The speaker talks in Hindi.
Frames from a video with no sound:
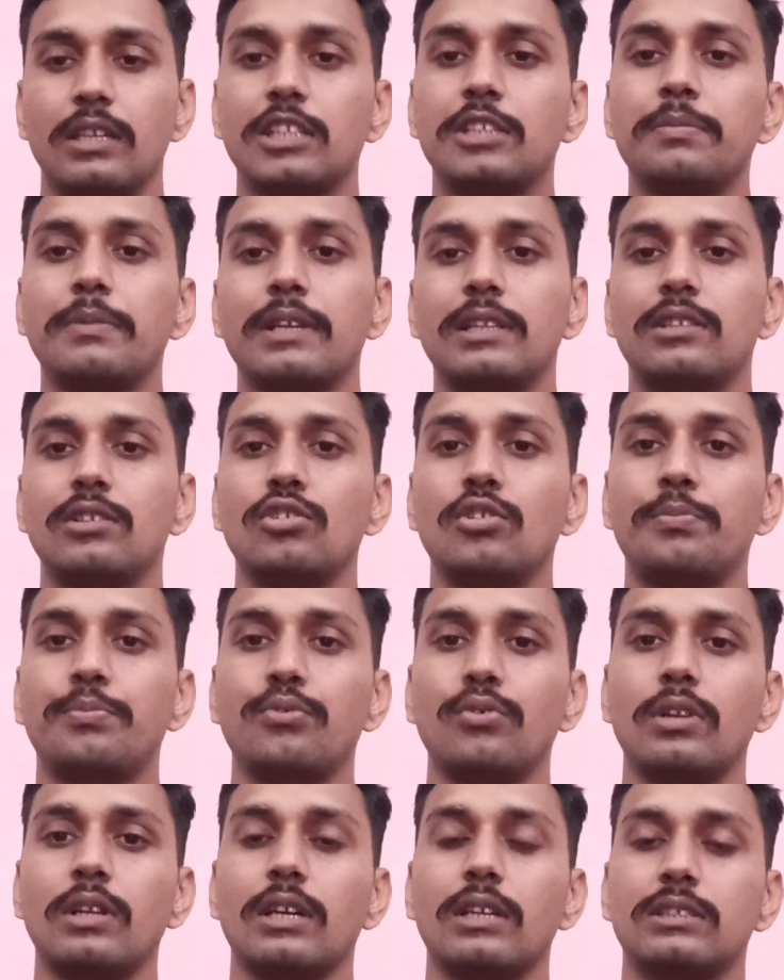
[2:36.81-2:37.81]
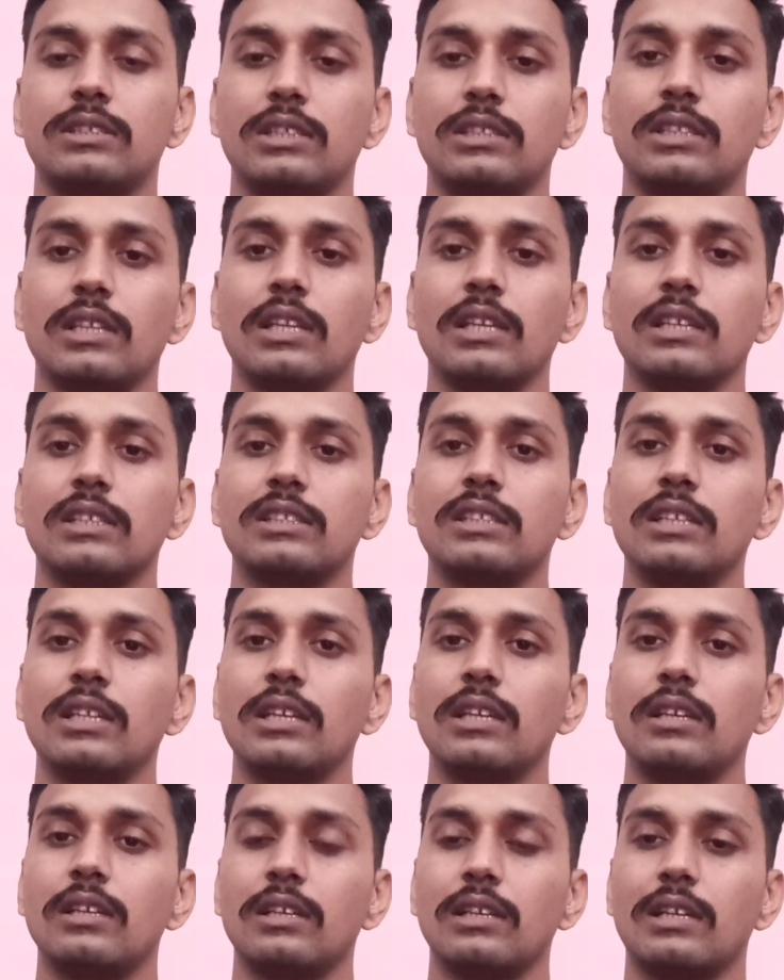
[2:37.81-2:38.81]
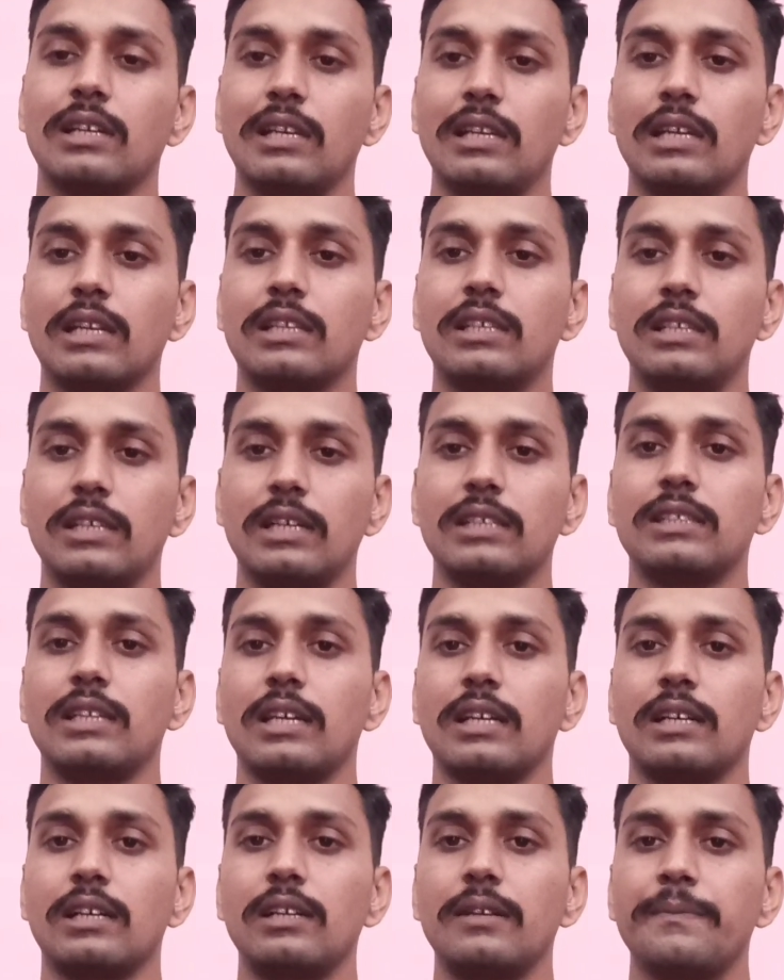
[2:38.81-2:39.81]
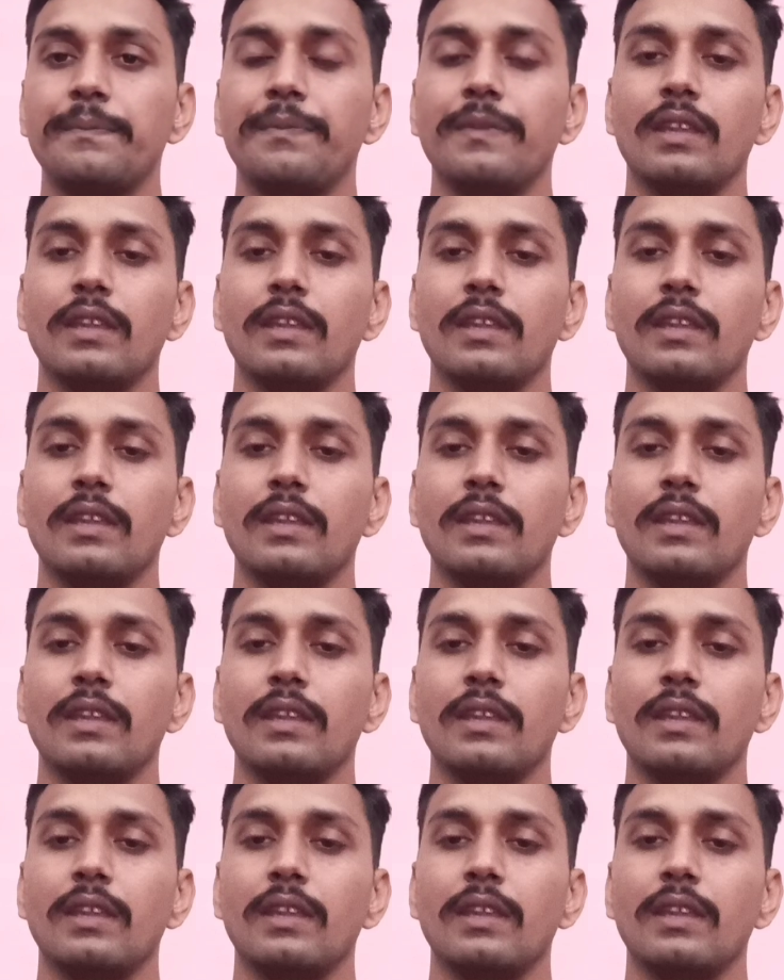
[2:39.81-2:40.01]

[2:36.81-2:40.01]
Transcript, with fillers: इस भर्ती को पूरे अच्छे तरीके से क्लियर किया जाएगा